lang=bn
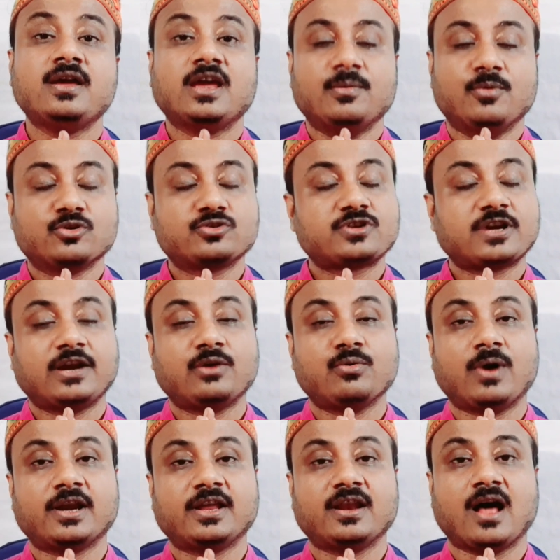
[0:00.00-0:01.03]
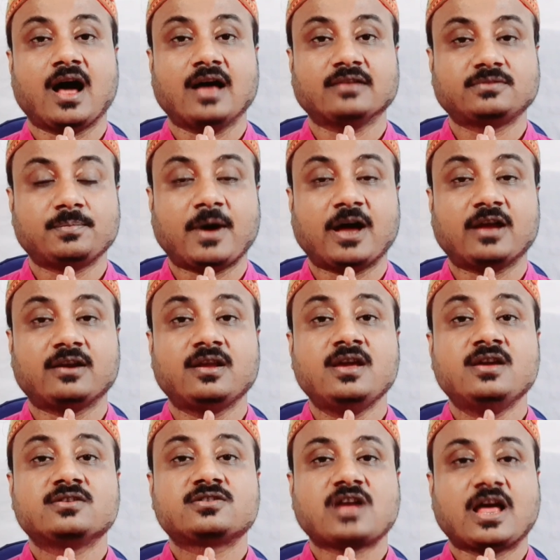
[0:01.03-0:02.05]
এবং শ্রেণ ওয়ানের আত্মার
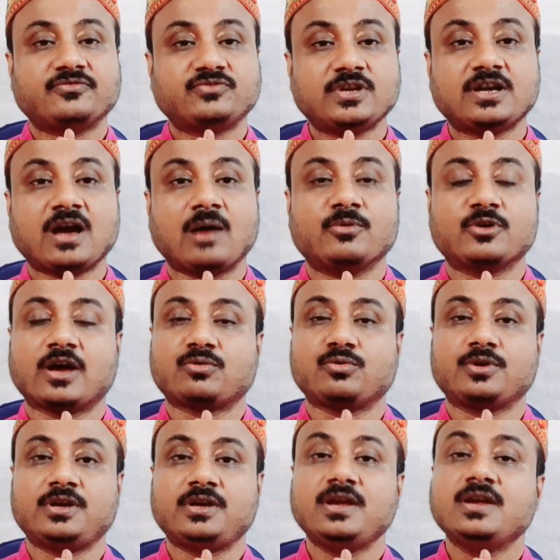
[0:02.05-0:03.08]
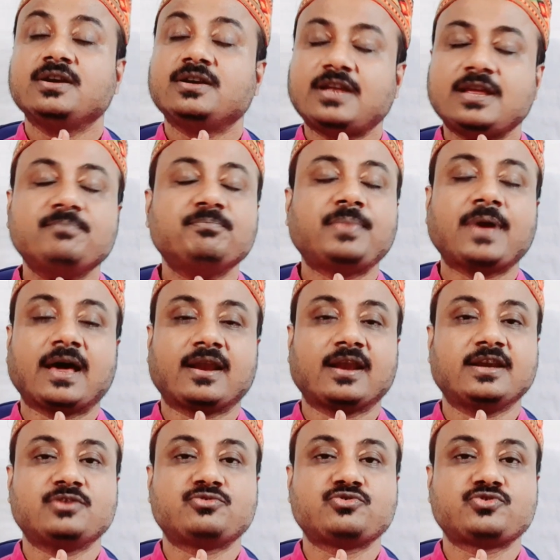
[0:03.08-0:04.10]
শান্তি কামনা করি টিম পেয়ারা
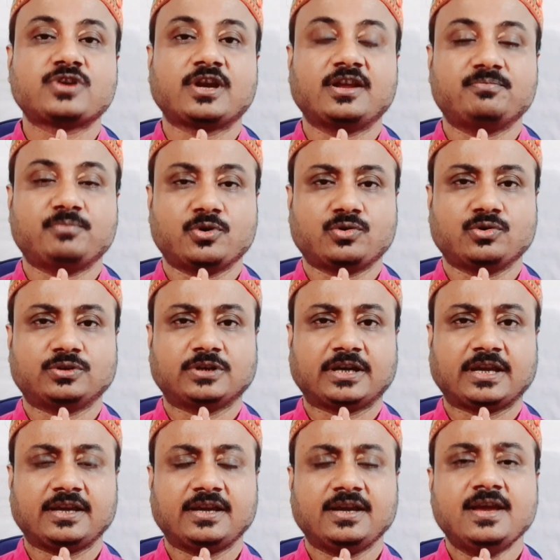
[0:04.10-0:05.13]
নিউট্রিশনের পক্ষ থেকে